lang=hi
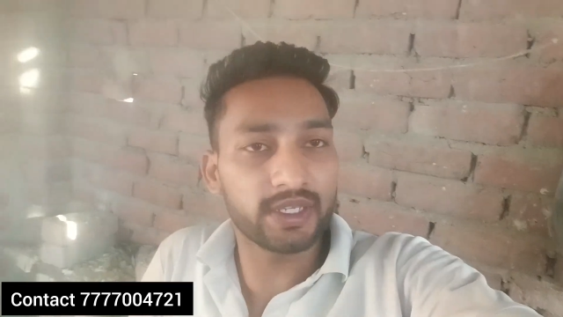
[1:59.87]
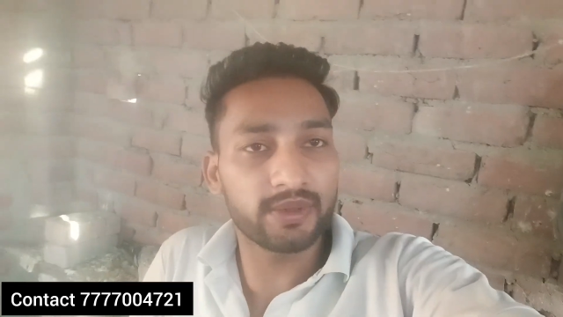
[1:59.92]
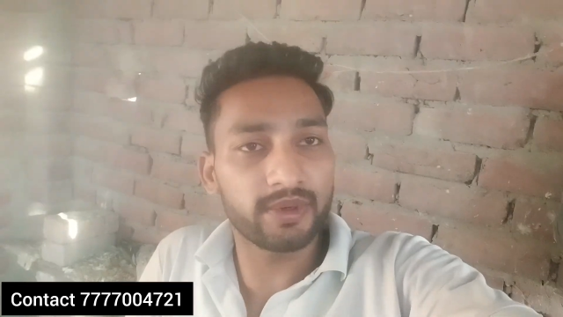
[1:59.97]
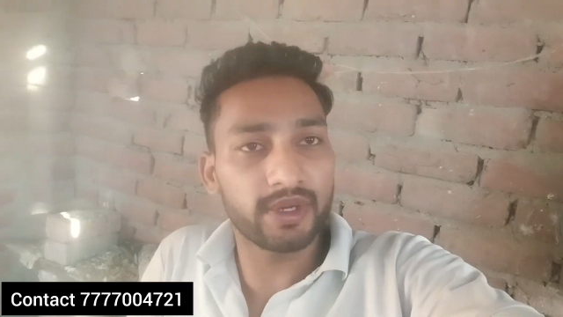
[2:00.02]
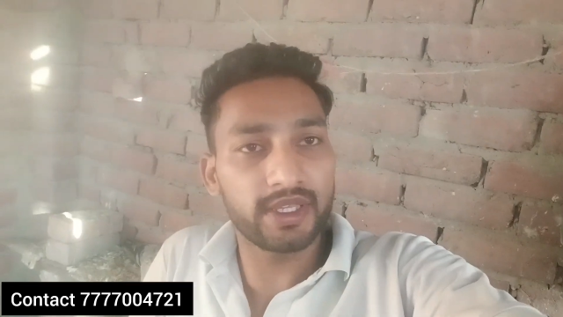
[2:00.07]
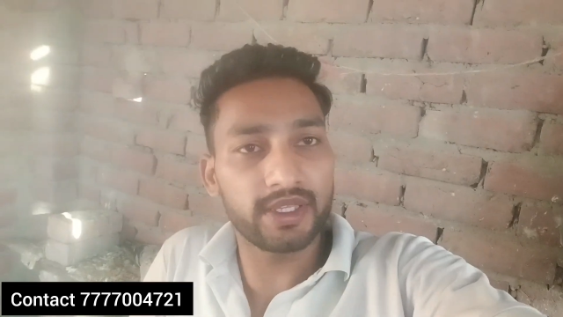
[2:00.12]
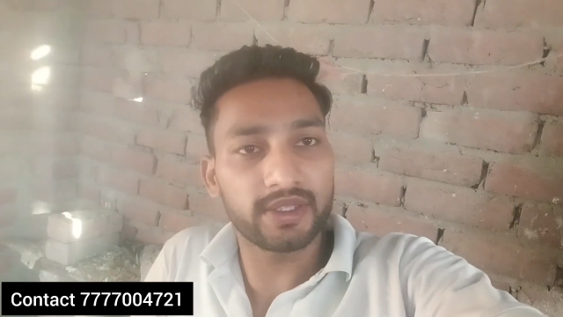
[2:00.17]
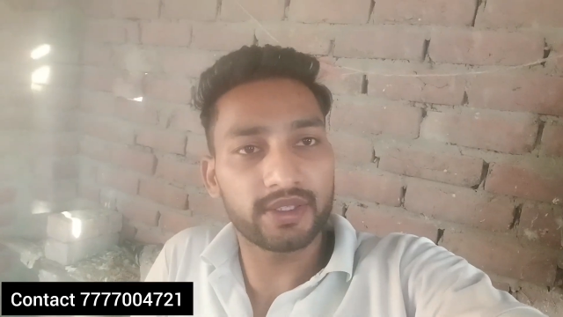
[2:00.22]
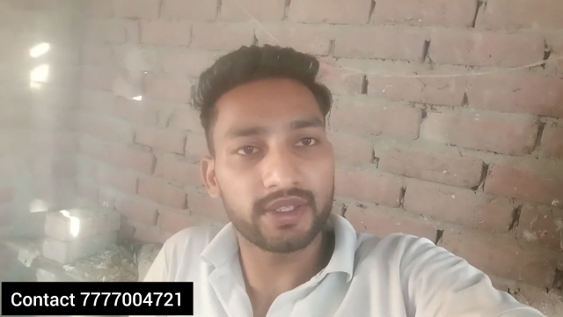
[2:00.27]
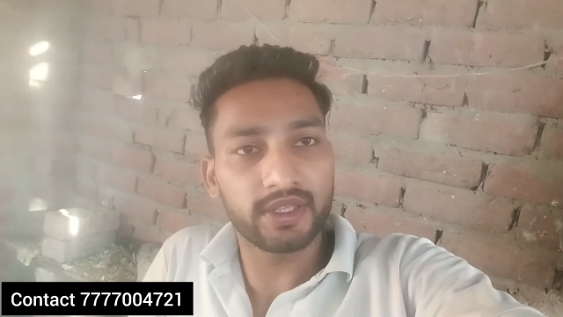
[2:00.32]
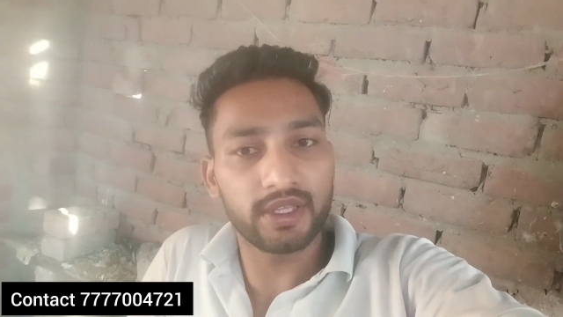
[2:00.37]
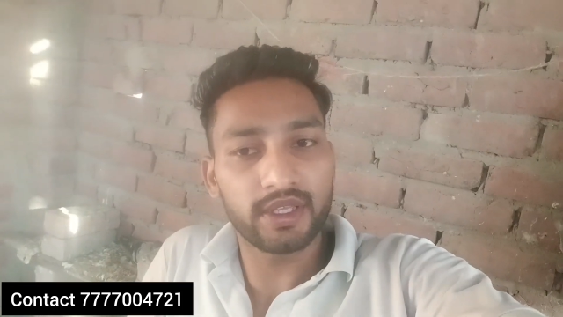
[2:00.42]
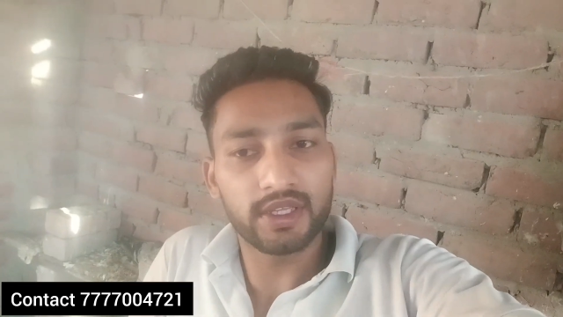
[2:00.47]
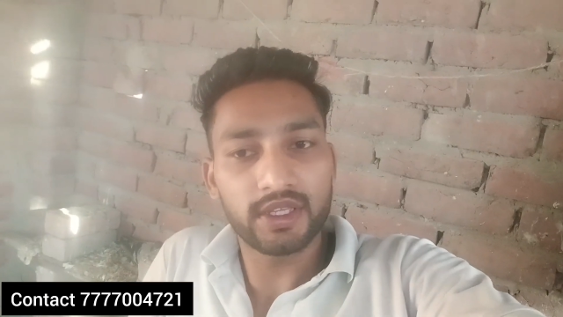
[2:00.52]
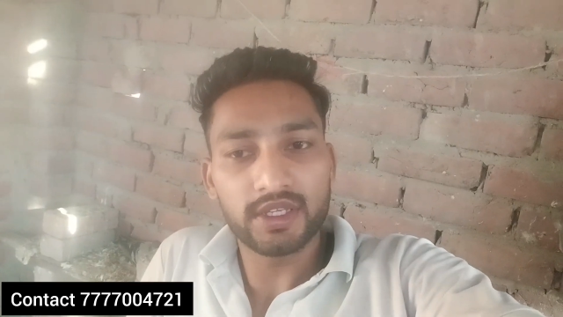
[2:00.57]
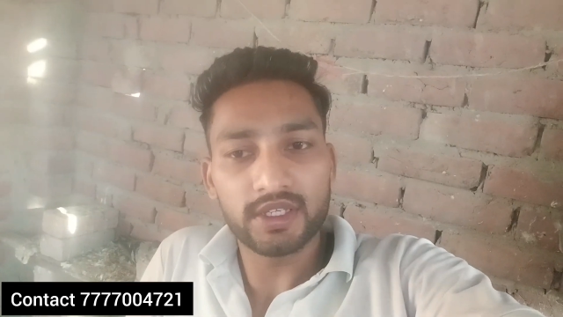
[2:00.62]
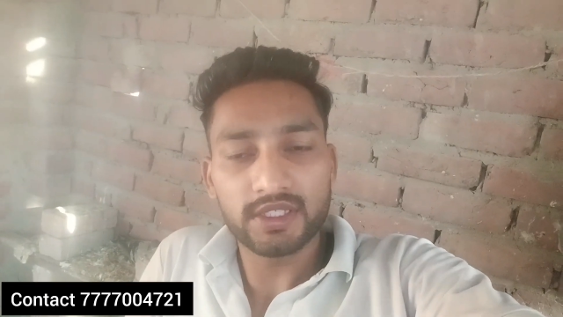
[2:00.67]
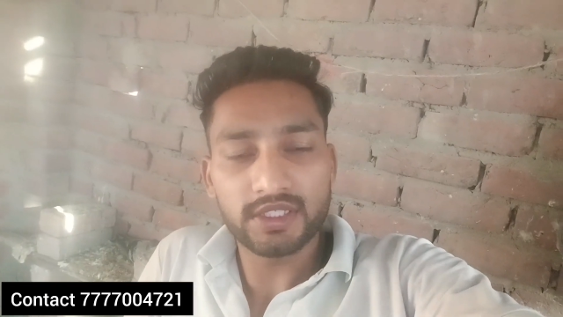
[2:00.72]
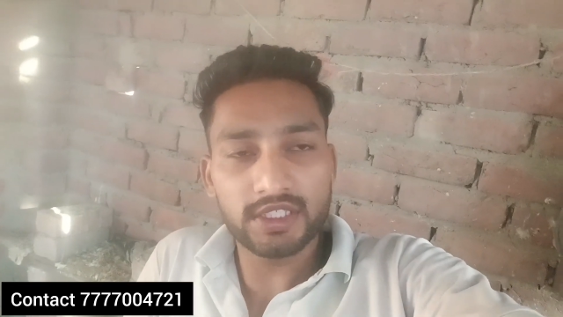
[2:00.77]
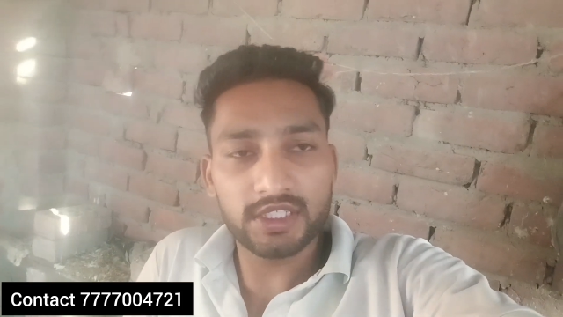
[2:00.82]
गई भाई
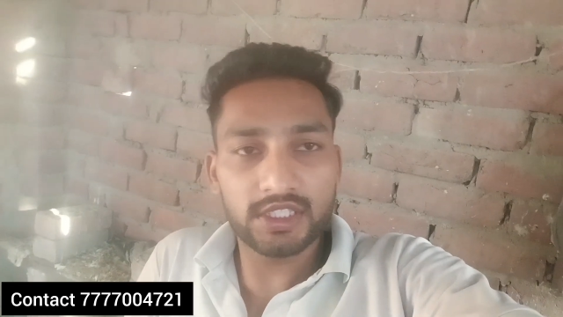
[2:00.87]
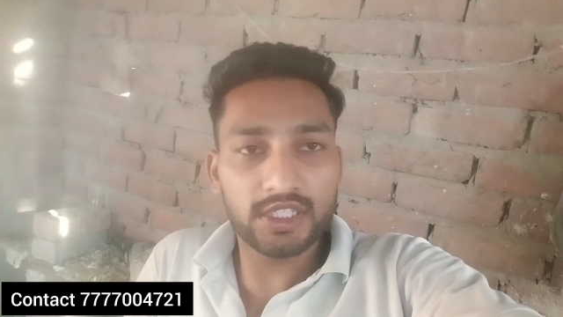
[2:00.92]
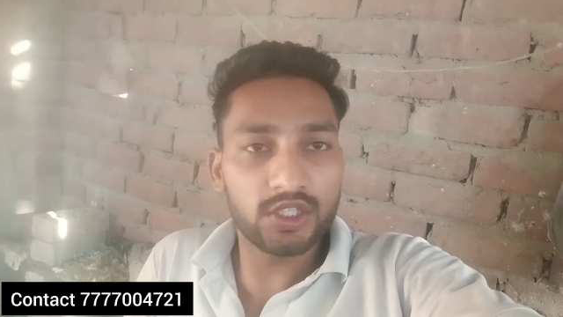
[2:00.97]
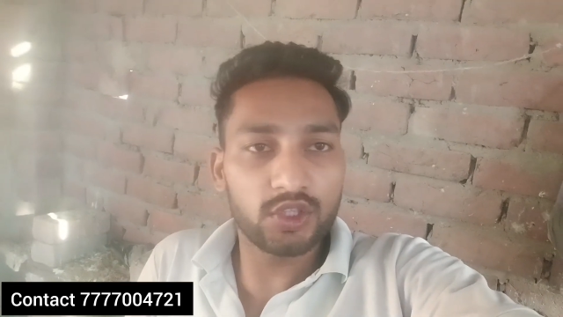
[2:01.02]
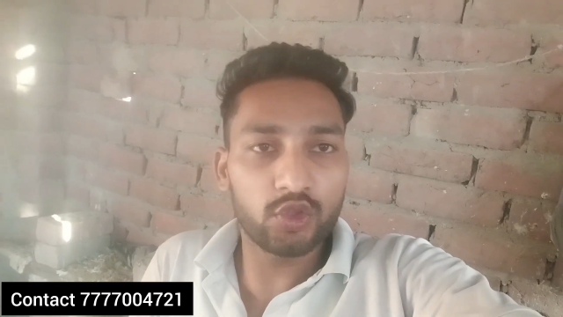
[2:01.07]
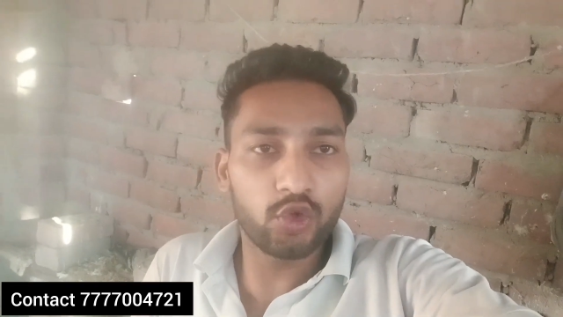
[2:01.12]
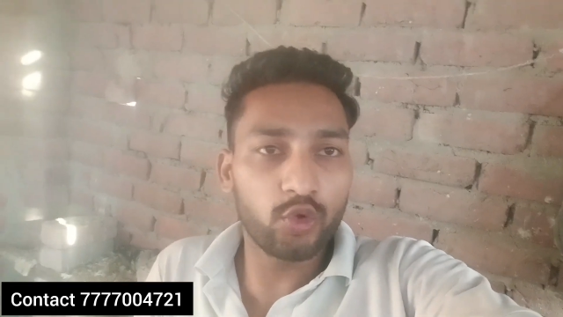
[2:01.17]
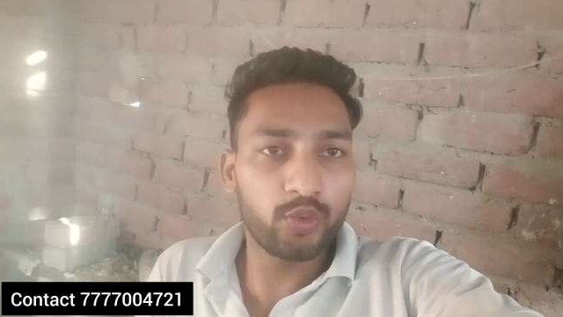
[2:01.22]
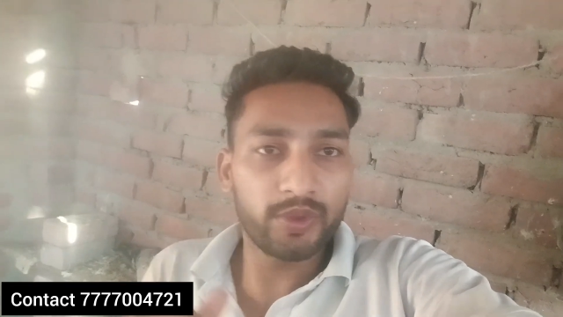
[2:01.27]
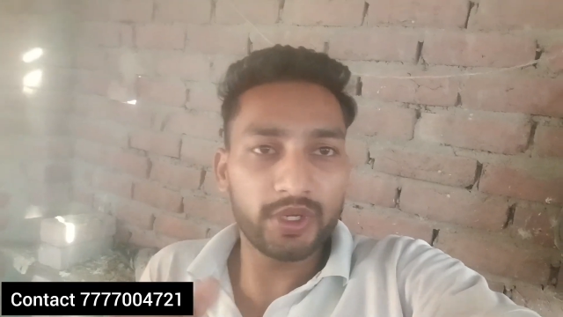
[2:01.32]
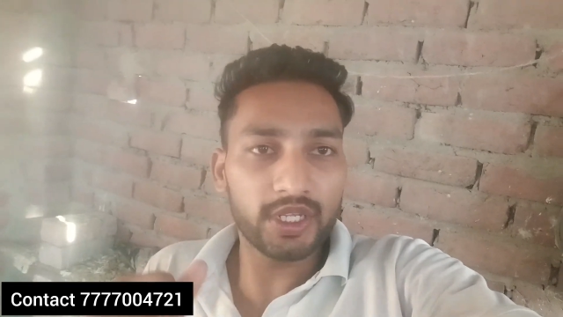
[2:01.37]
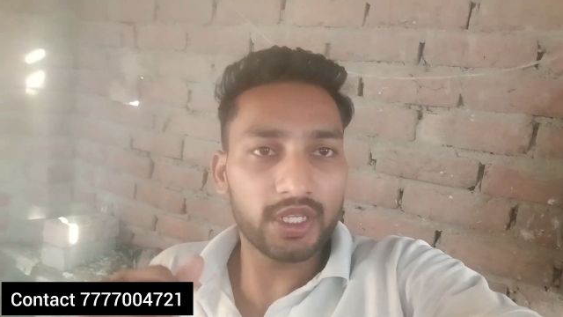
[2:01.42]
जिस दिन धूप